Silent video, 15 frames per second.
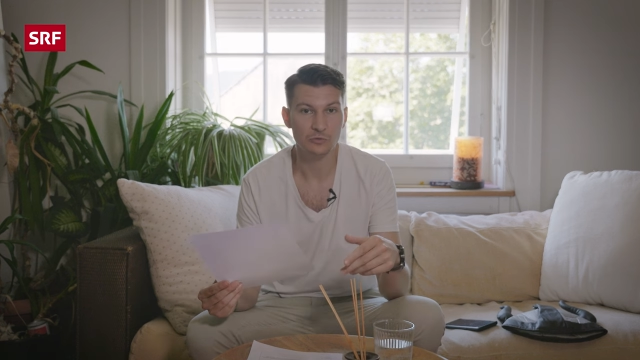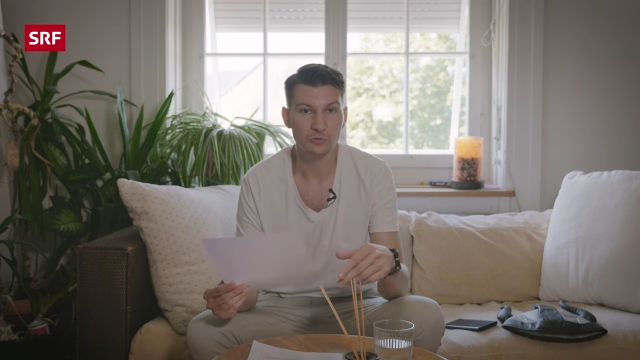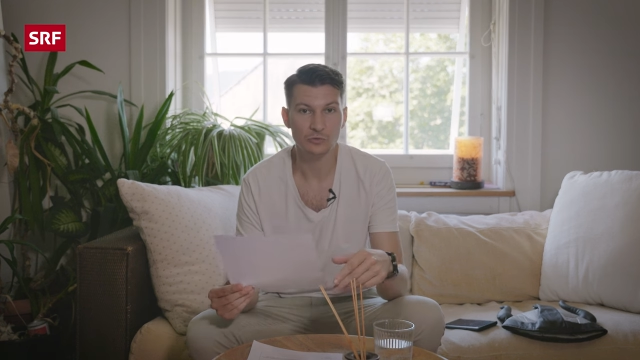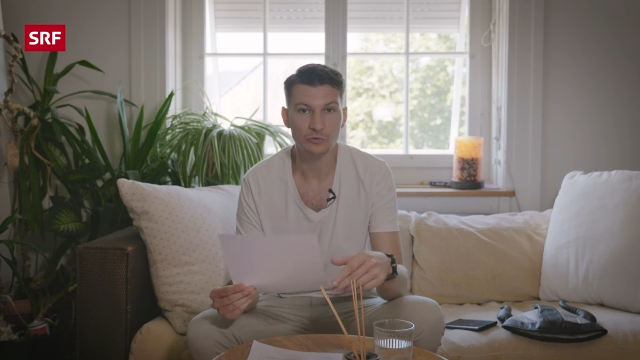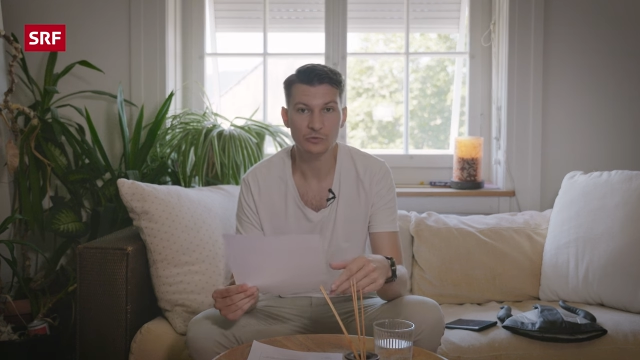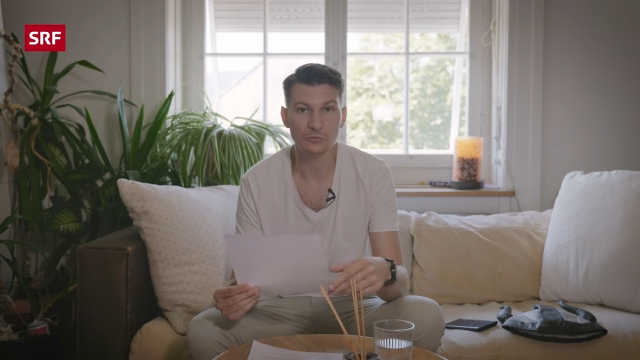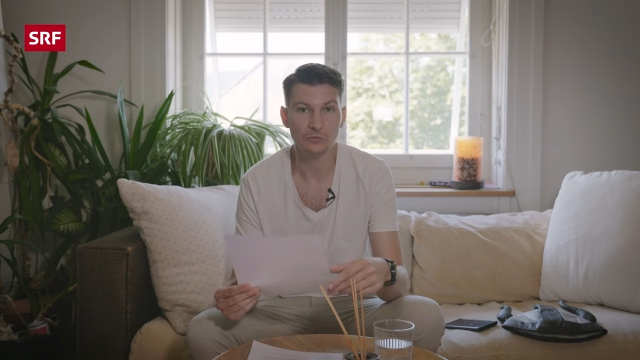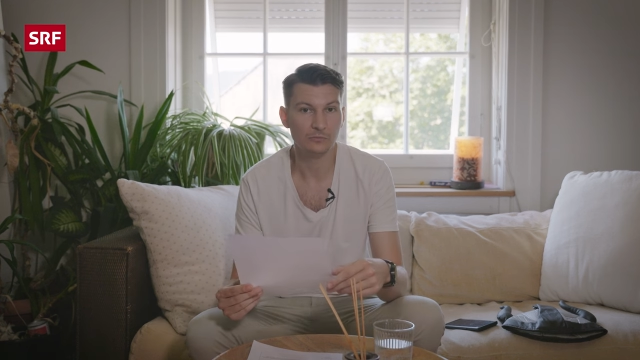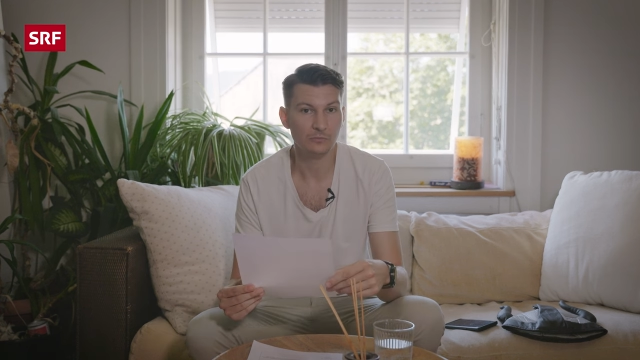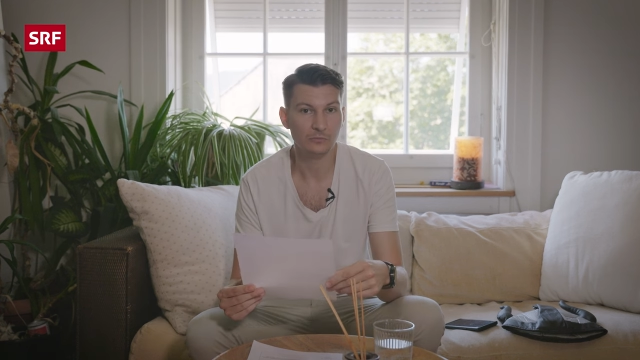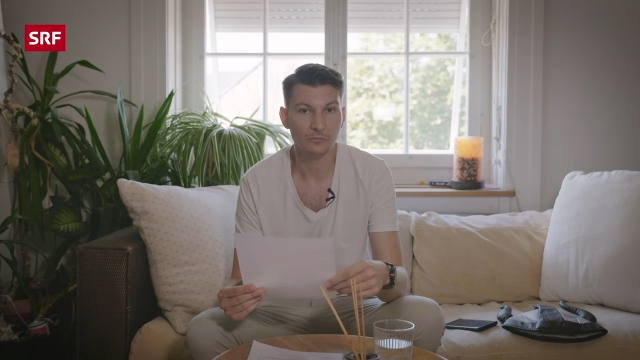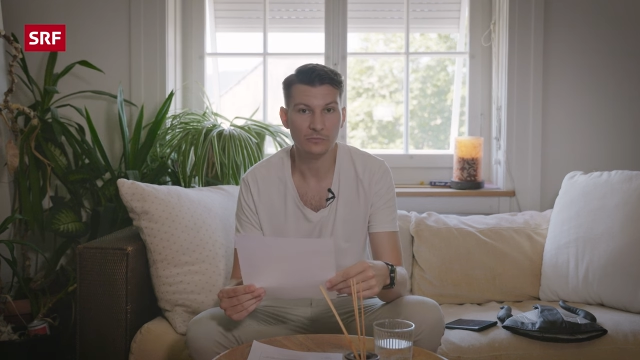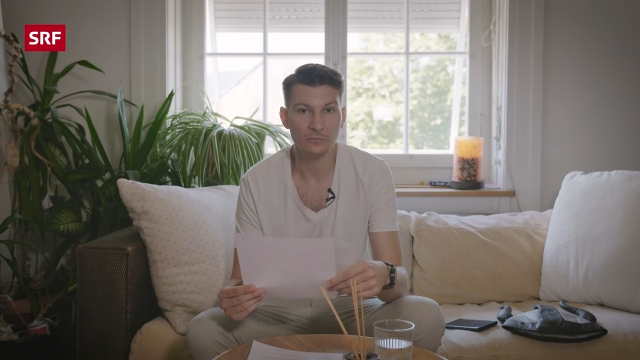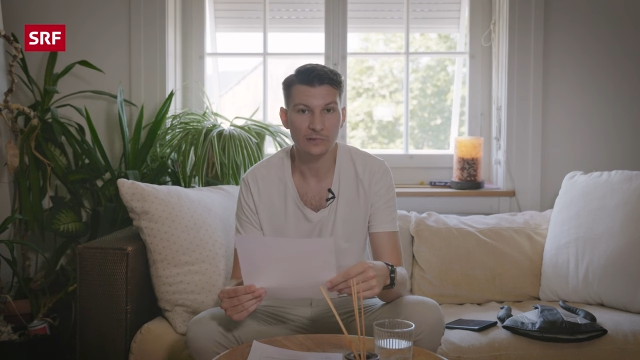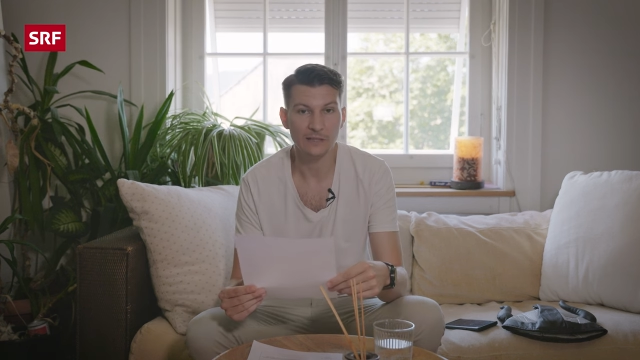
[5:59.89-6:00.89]
du
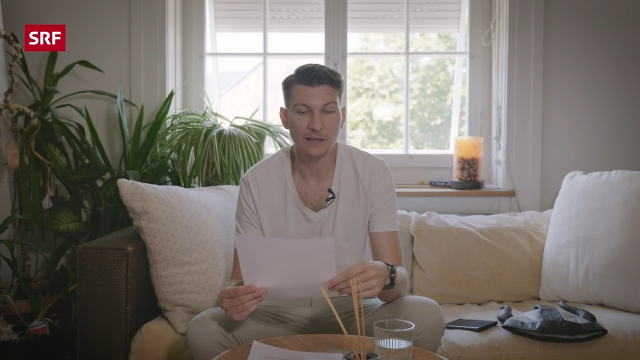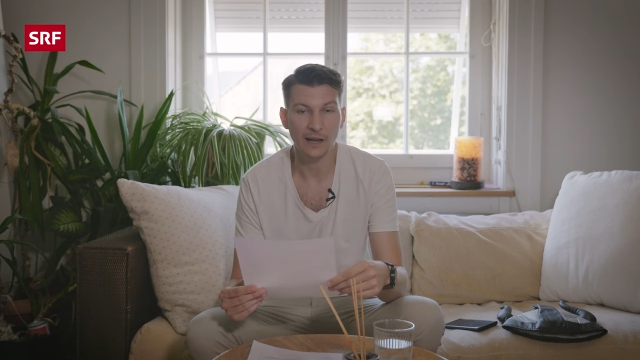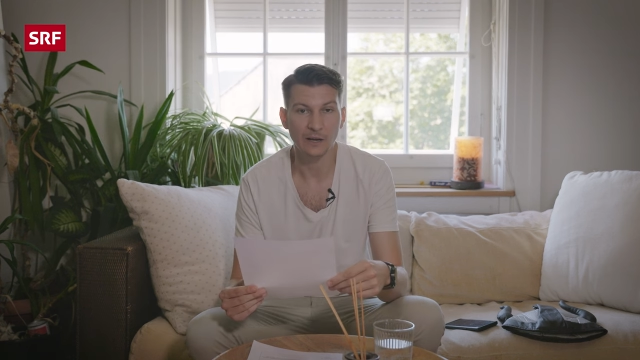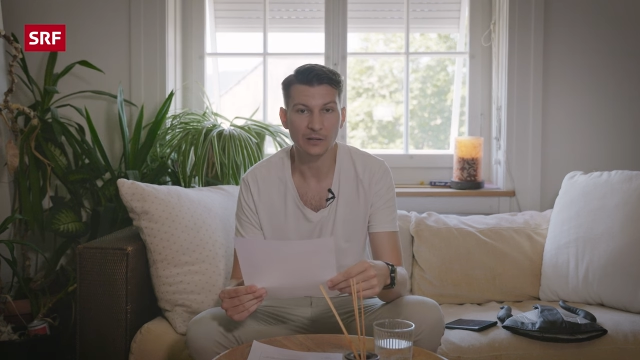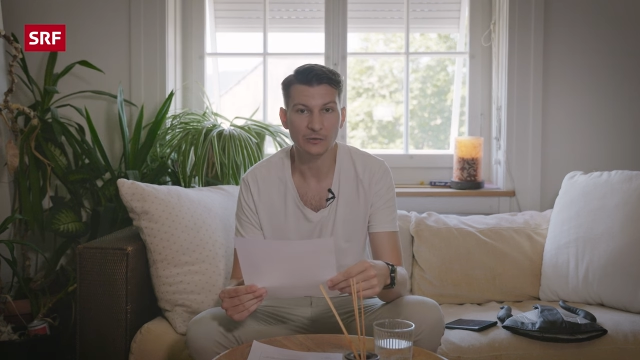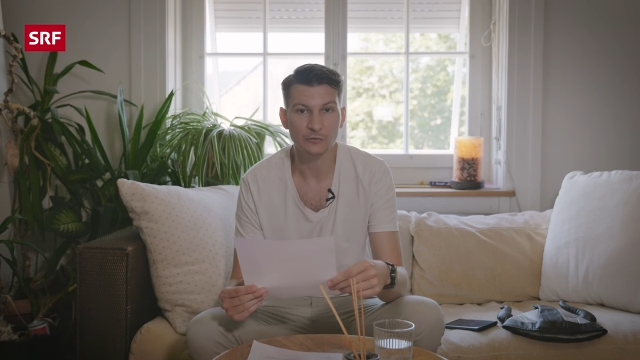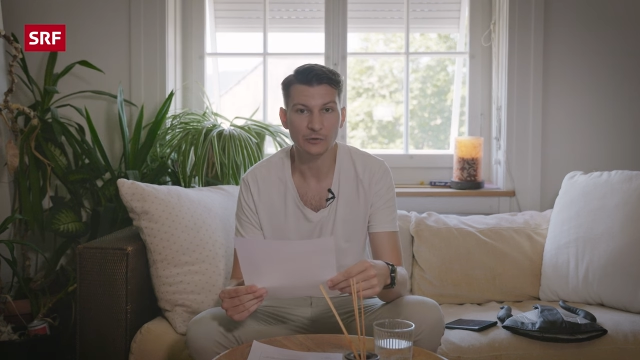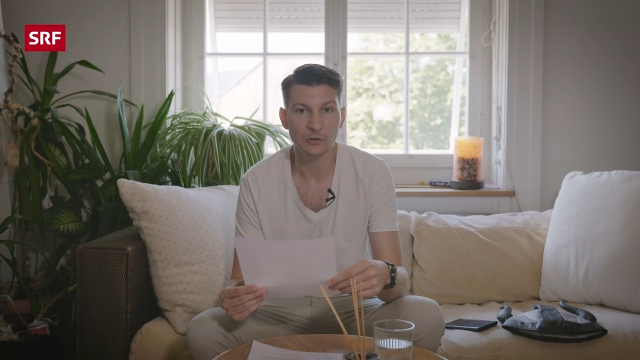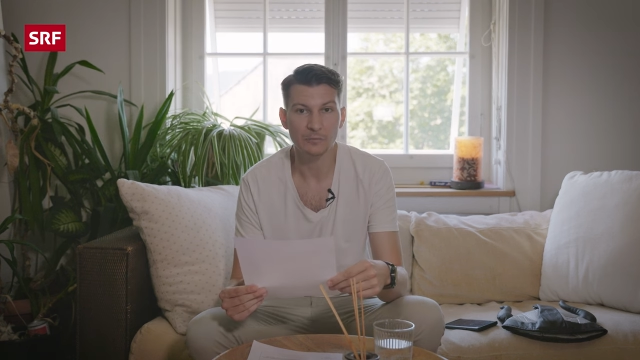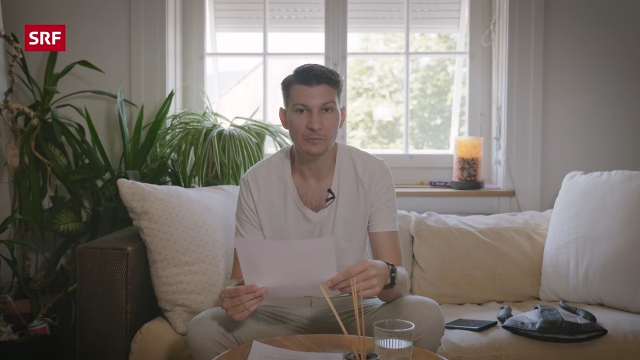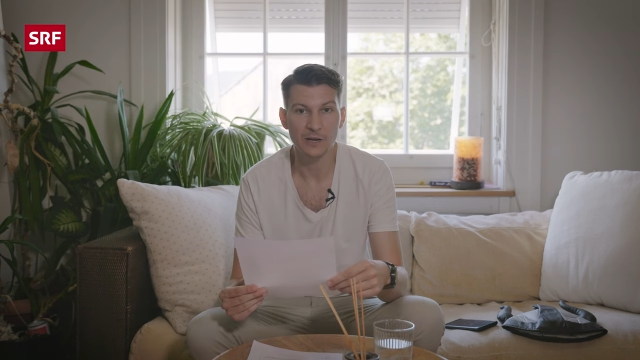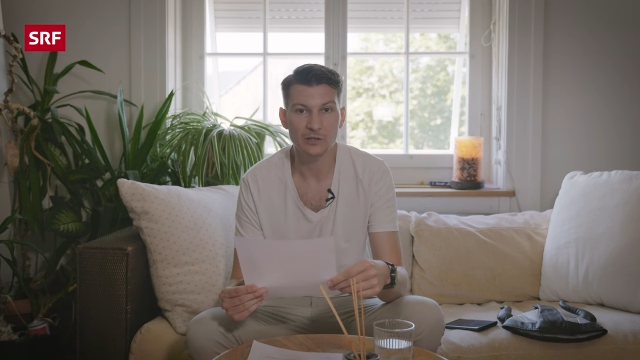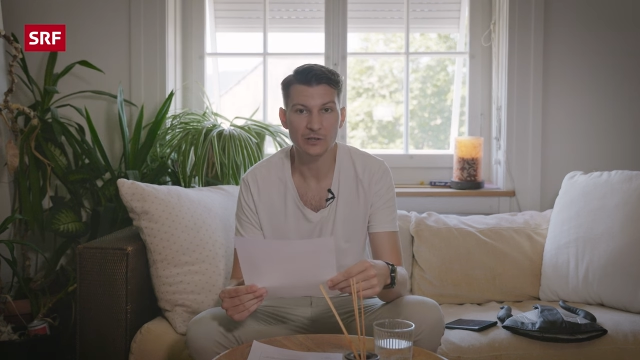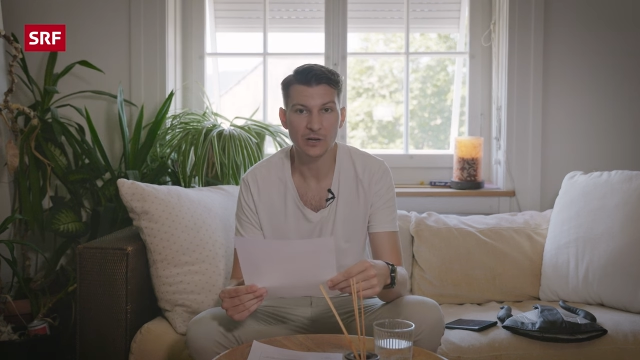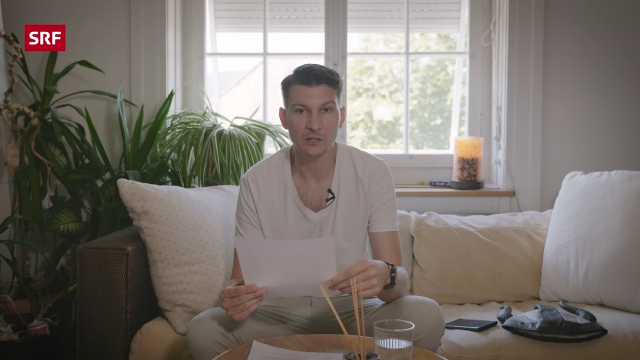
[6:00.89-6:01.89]
direkt auf die
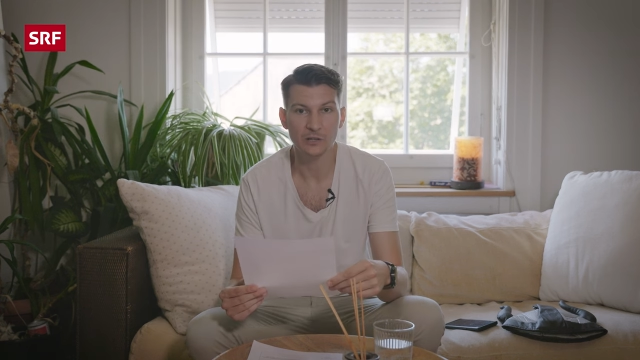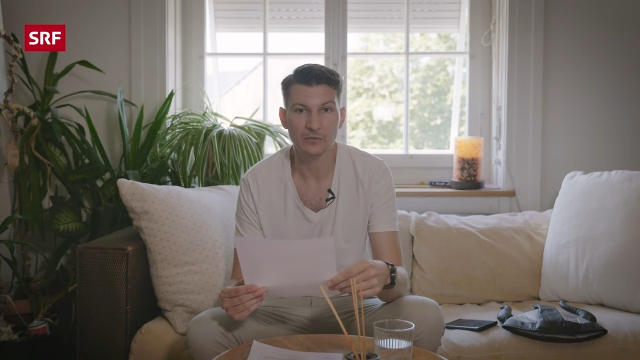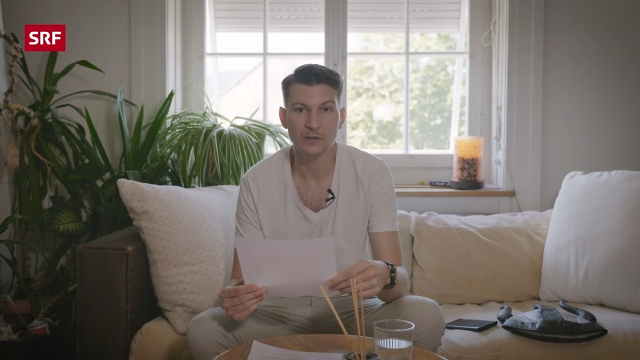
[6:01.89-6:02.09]
Homepage gehen,